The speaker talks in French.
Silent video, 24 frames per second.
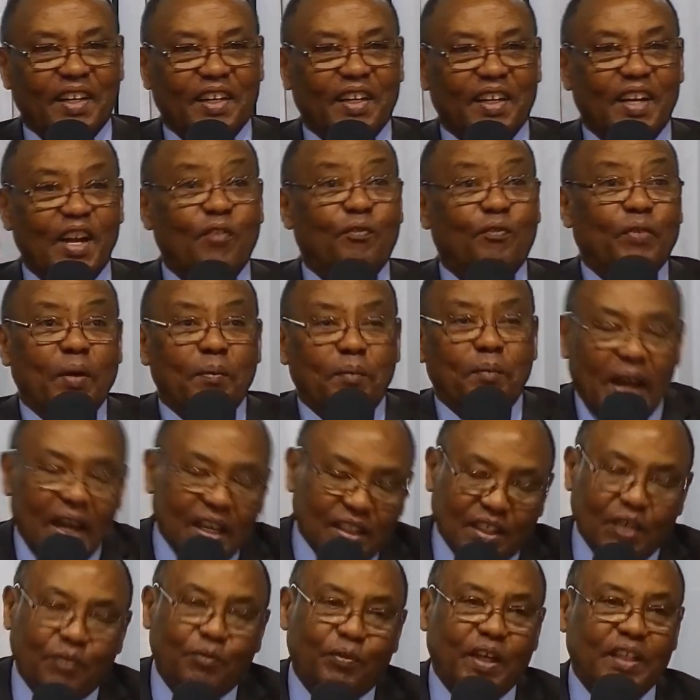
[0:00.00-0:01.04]
les faiblesses,
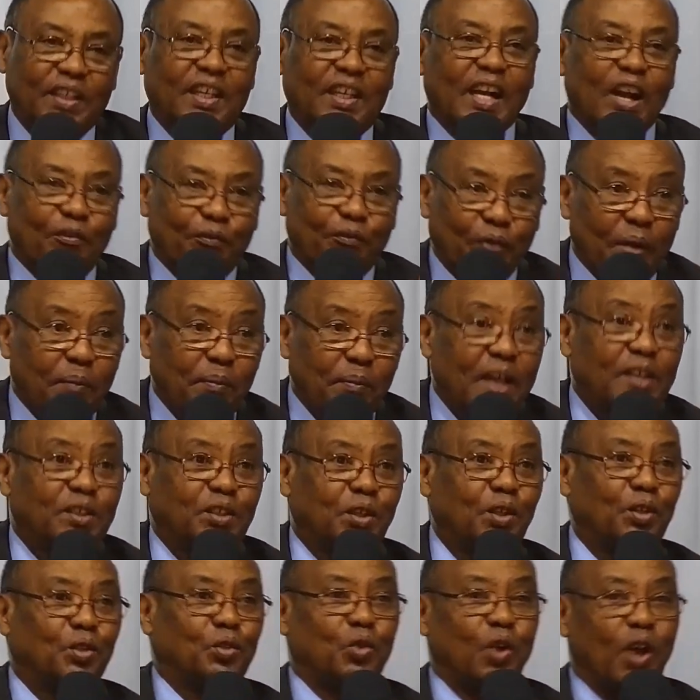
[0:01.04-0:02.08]
on va dire, les faiblesses que
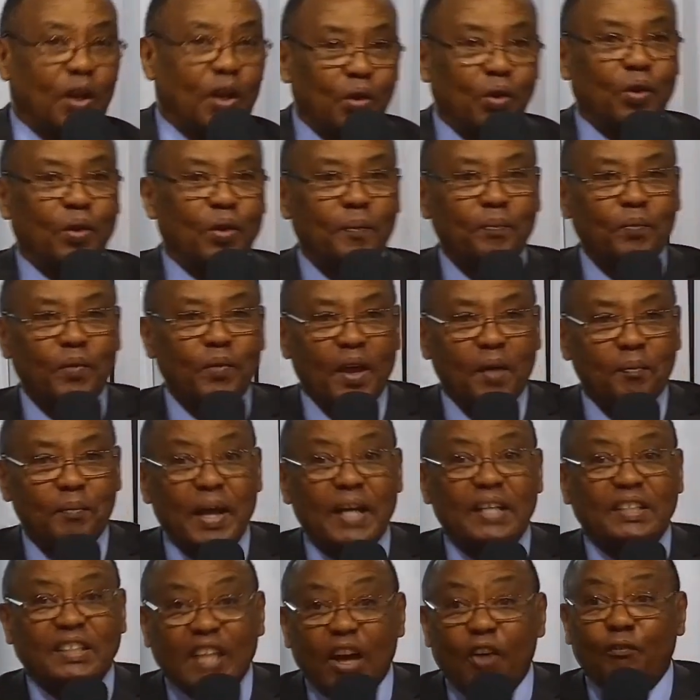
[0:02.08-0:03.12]
tu as eues, ben,
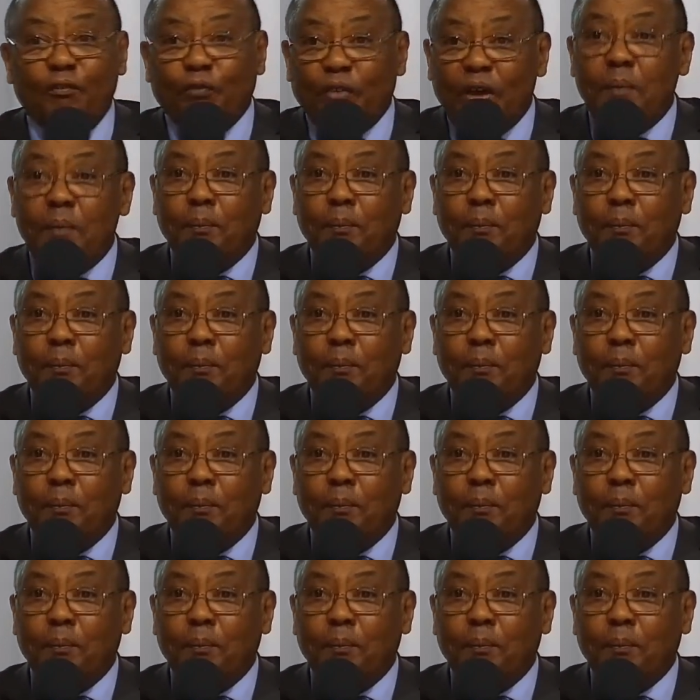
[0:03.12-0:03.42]
ça fait